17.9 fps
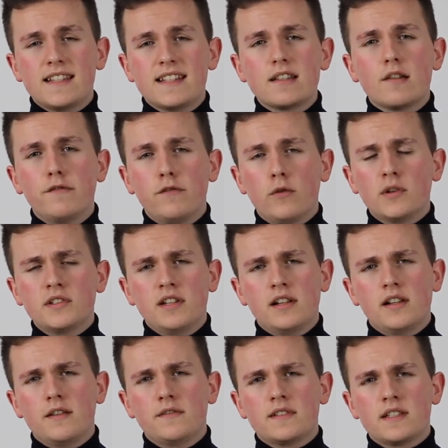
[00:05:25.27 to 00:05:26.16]
sehr
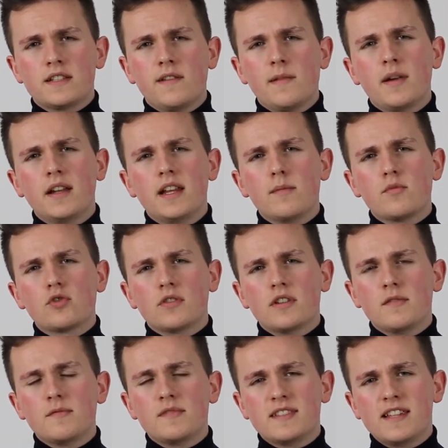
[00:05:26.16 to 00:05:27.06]
vorteilhaft ist, weil man eben schon in
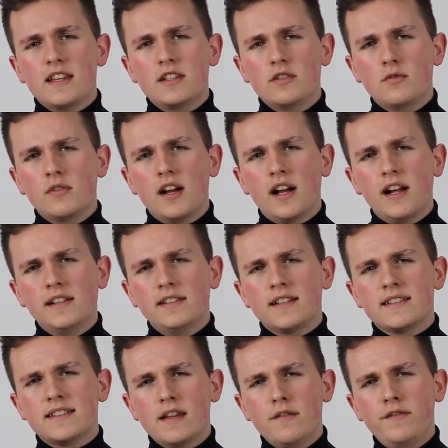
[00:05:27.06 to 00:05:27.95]
einem sehr jungen Alter
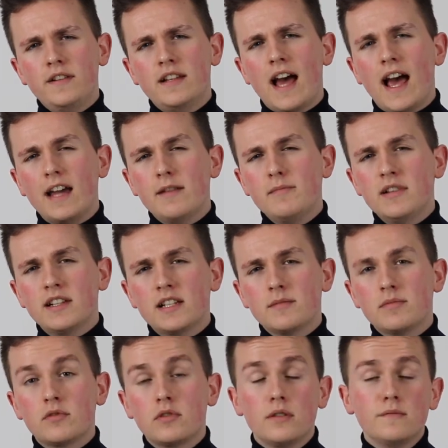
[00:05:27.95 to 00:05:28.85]
sehr viele Einblicke
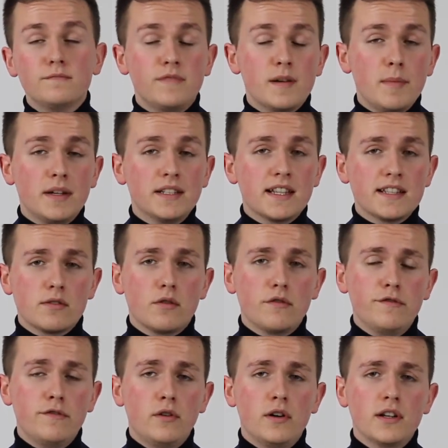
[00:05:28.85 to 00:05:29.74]
bekommt, wenn man das auch
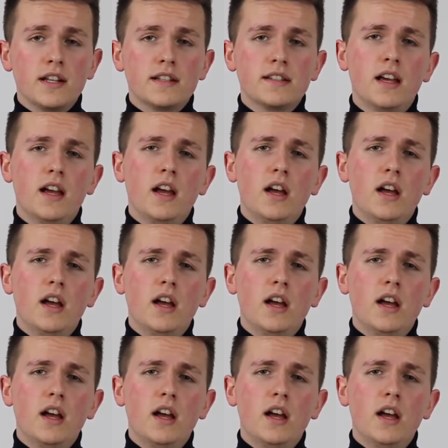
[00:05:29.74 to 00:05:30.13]
fordert